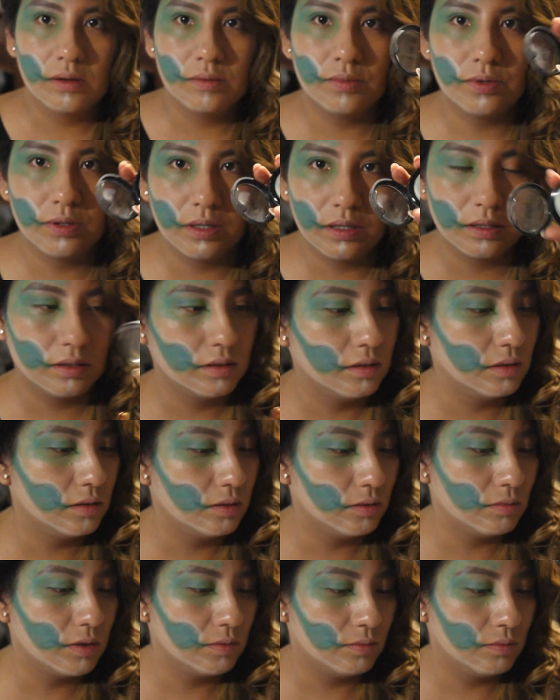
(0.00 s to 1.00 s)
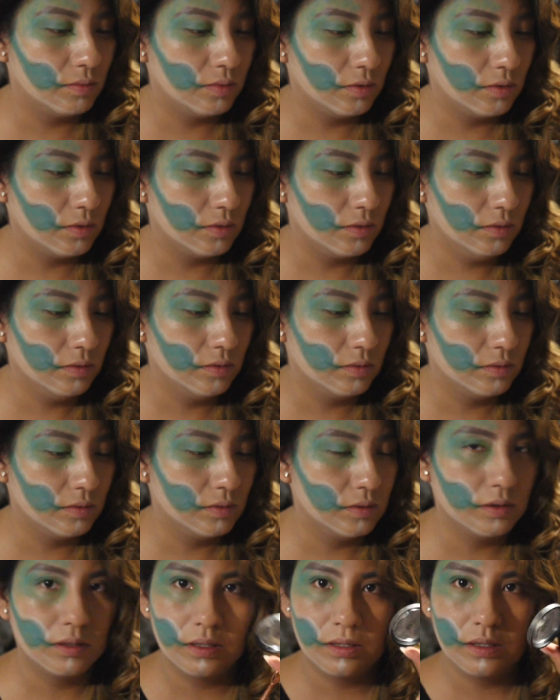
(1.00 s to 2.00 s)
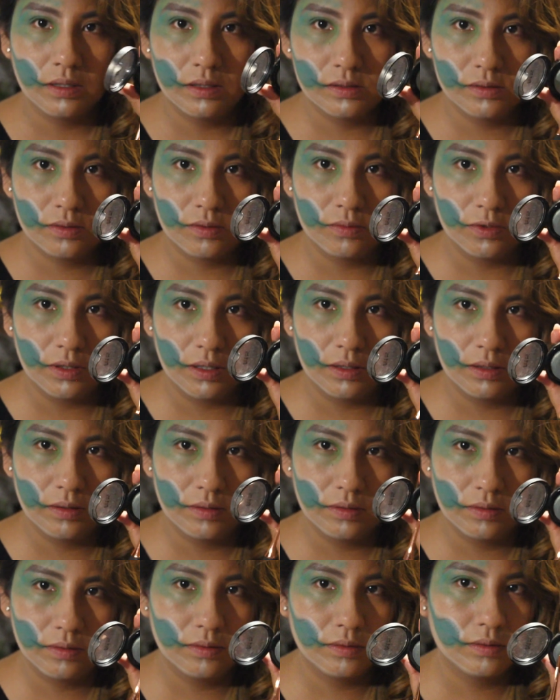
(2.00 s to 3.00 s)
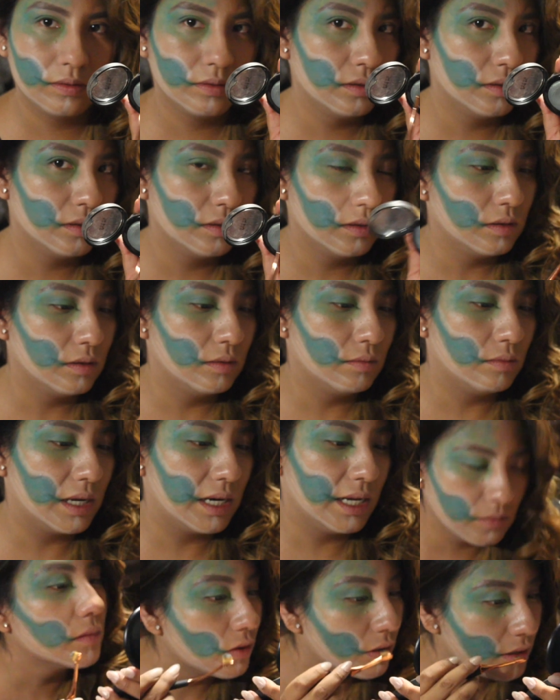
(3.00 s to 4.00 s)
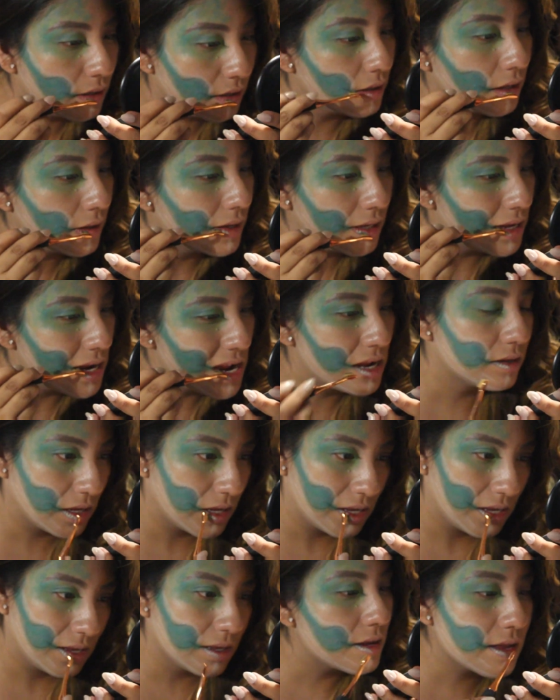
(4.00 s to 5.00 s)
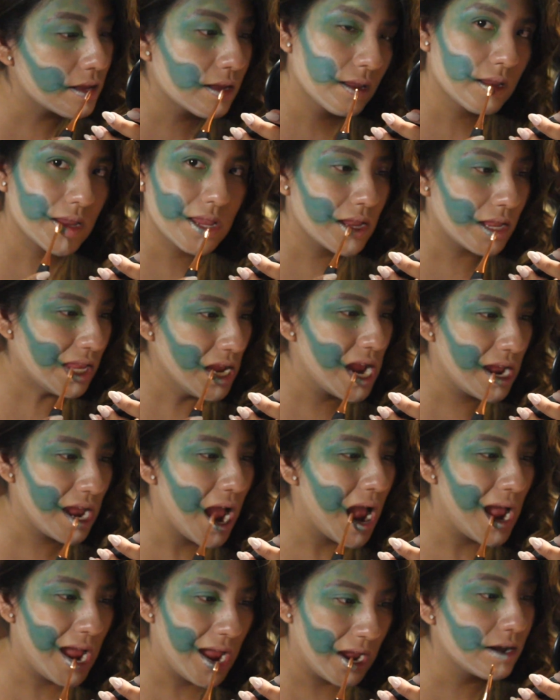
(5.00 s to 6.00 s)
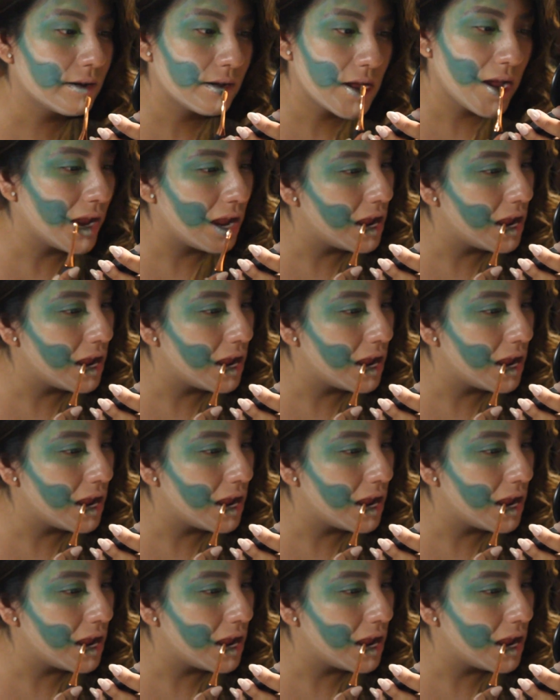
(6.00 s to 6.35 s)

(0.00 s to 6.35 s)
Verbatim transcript: a delinear o más bien voy a pintar todos mis labios con esta como,